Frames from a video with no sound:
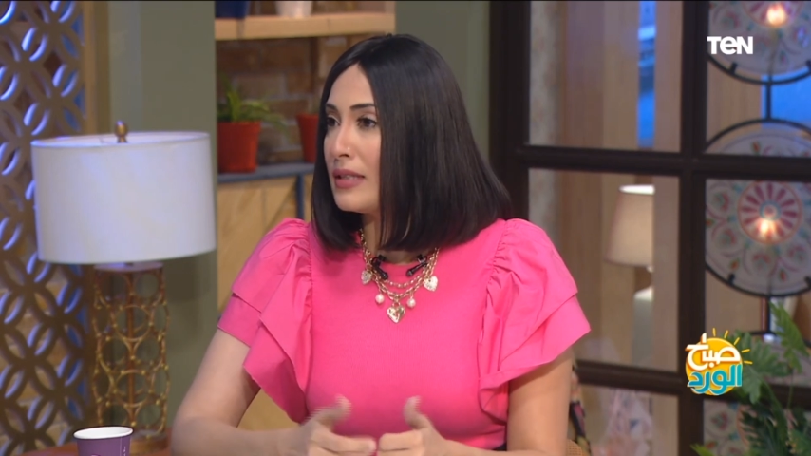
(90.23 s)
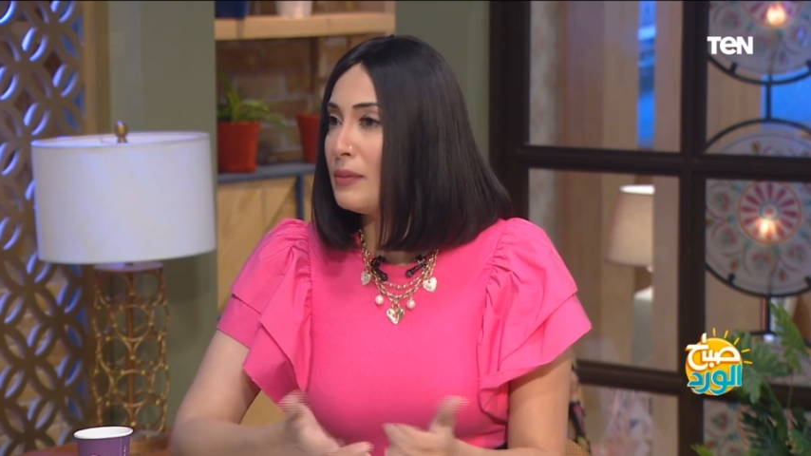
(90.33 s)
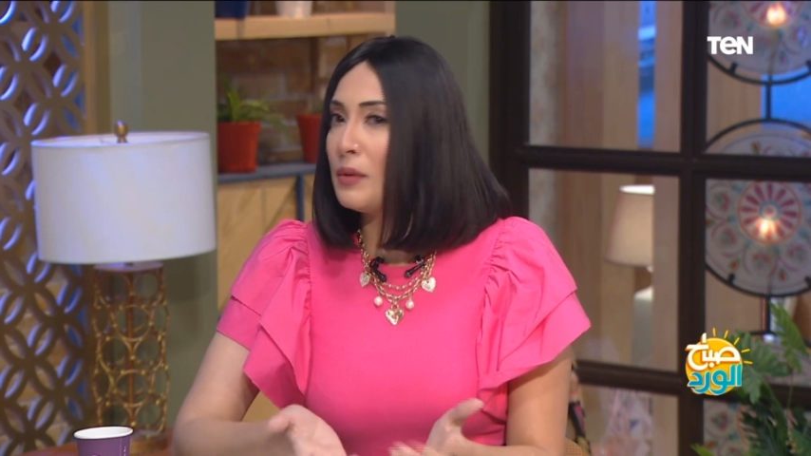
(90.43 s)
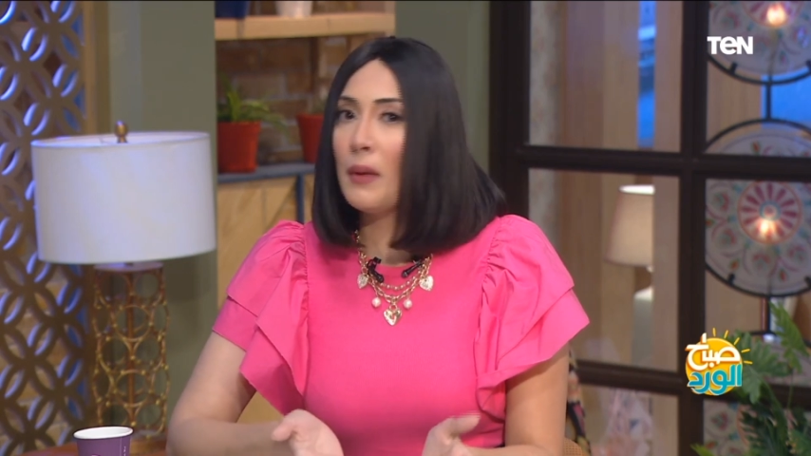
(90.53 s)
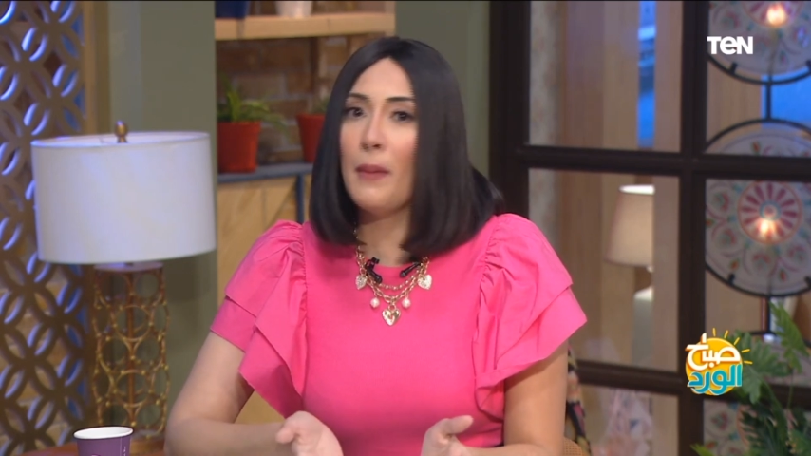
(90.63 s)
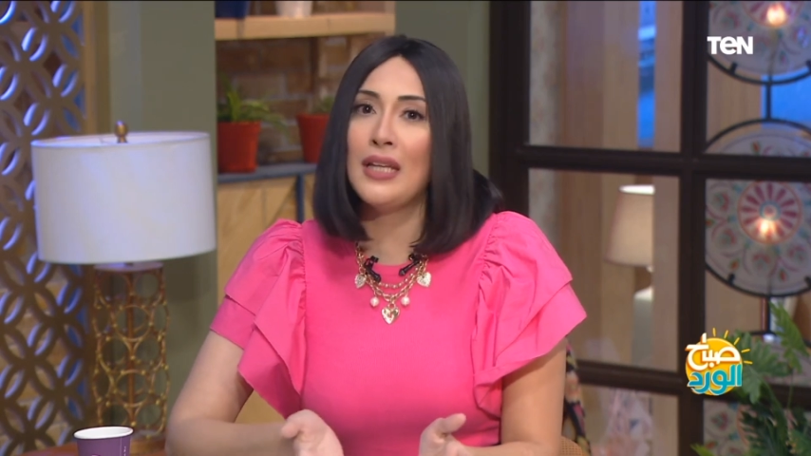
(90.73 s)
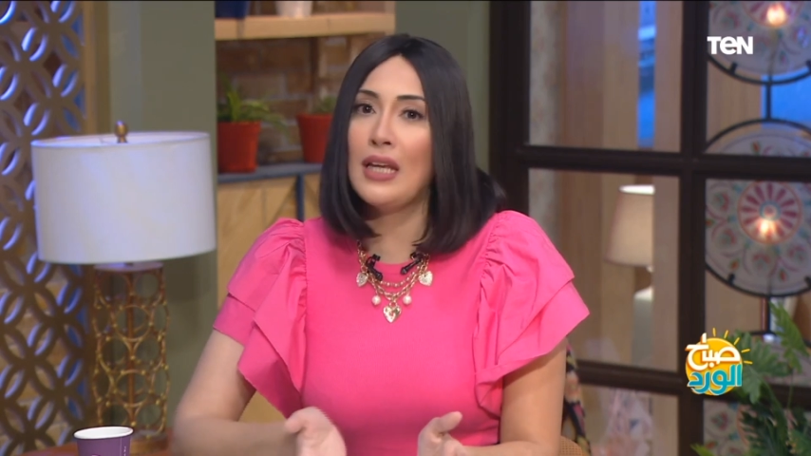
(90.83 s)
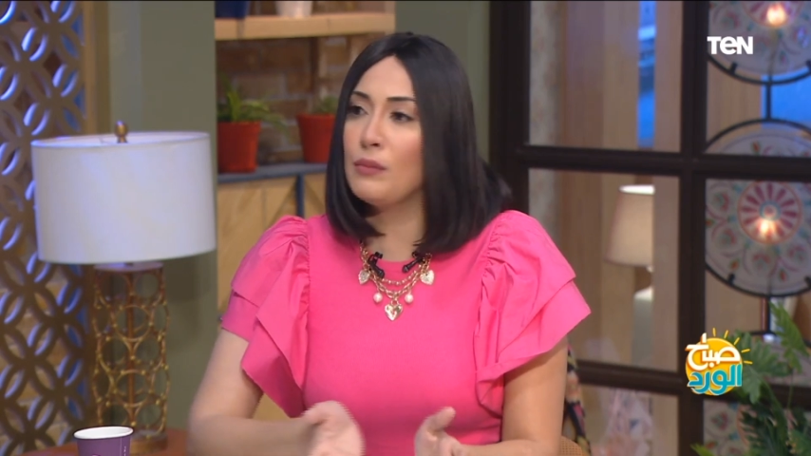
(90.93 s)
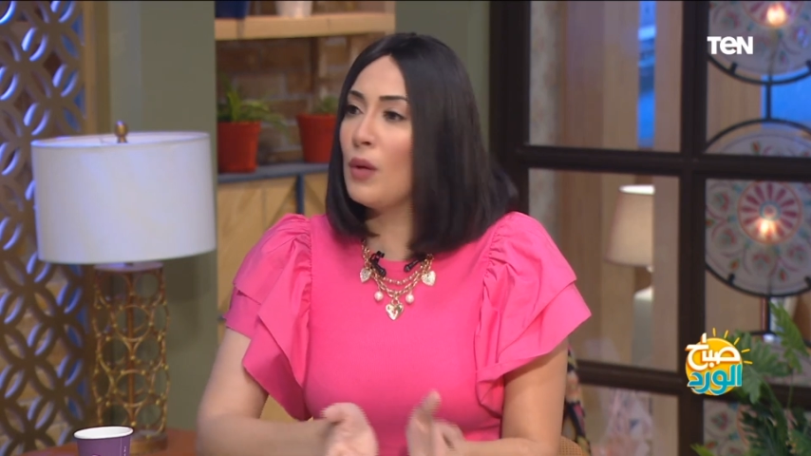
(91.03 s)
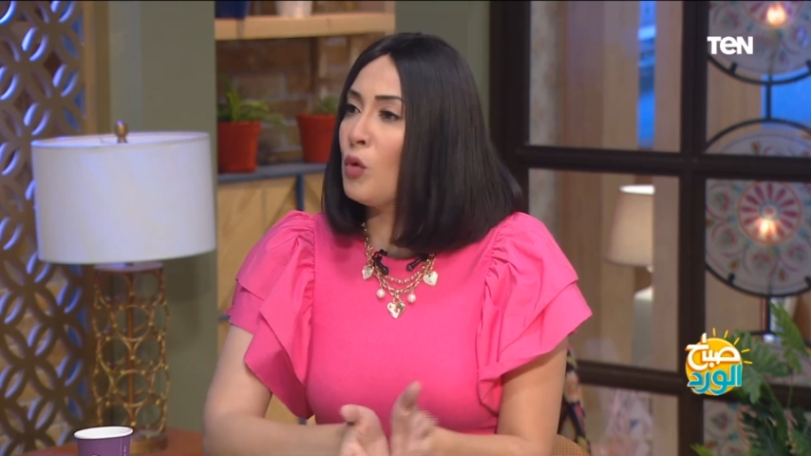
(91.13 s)
دي بتبقى بني
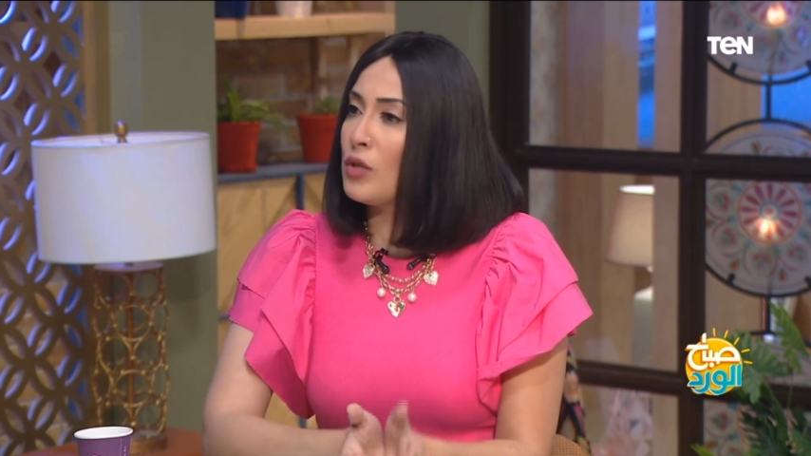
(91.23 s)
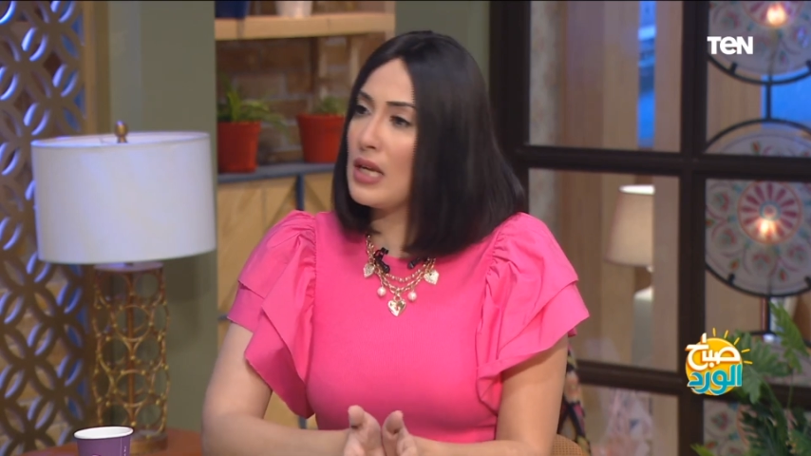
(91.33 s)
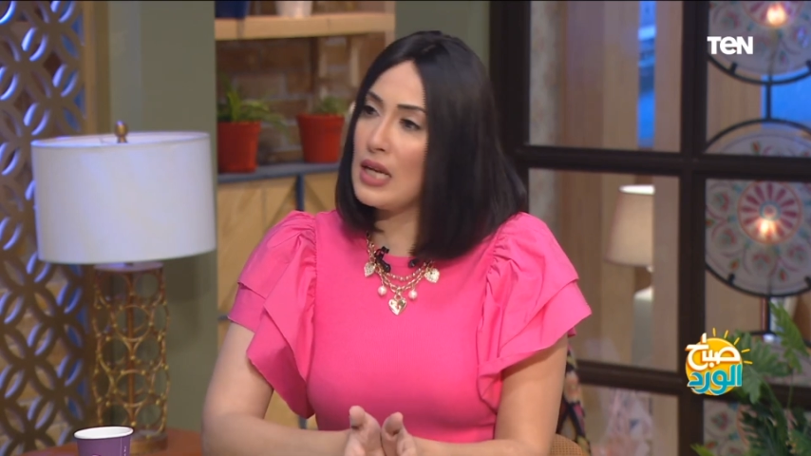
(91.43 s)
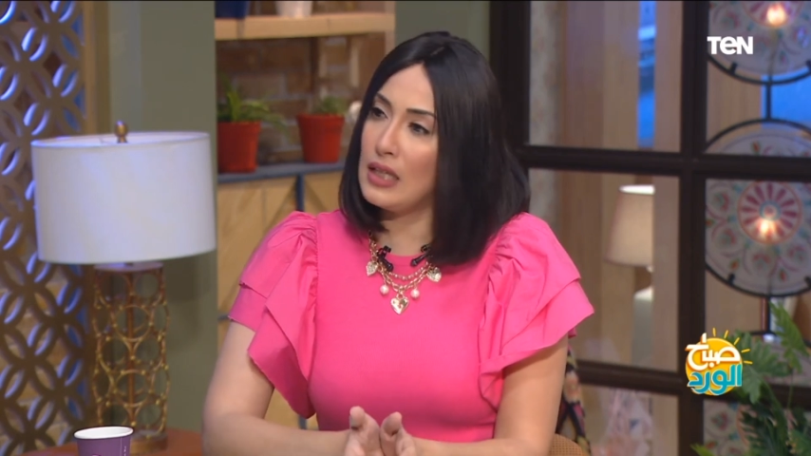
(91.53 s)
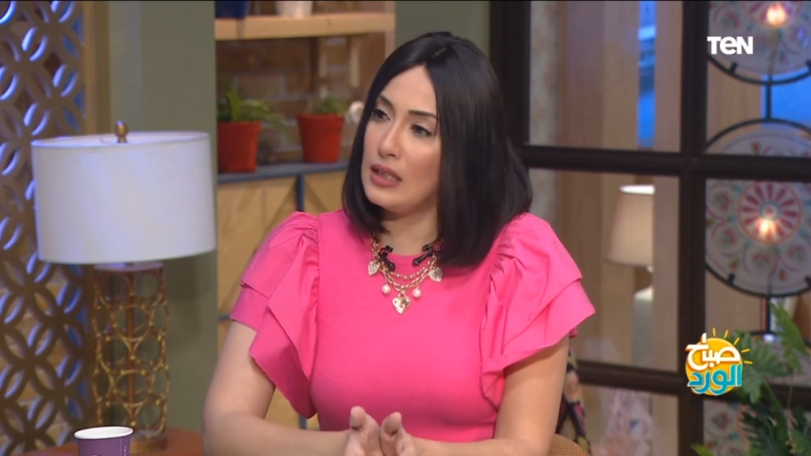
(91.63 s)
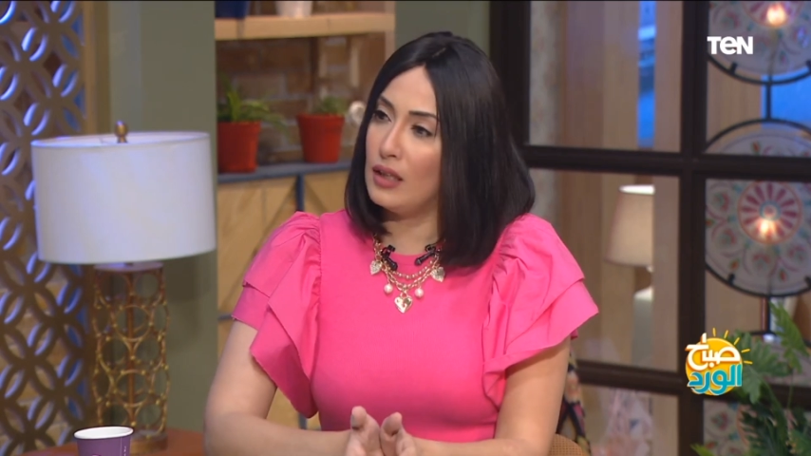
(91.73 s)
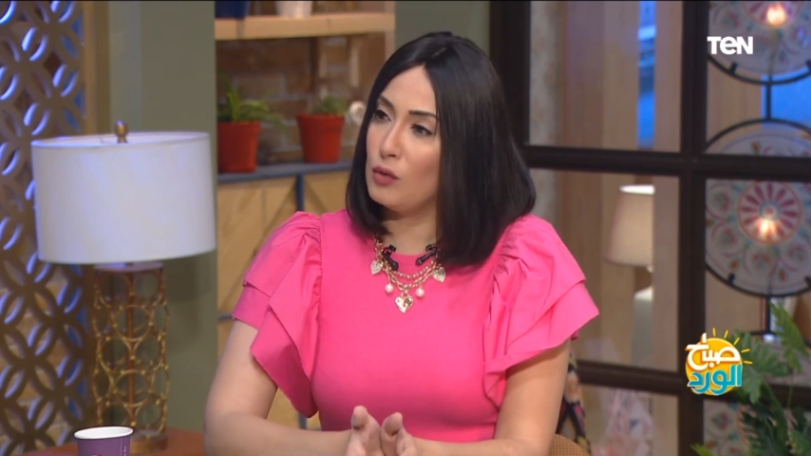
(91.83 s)
ادمه مؤذيه جدا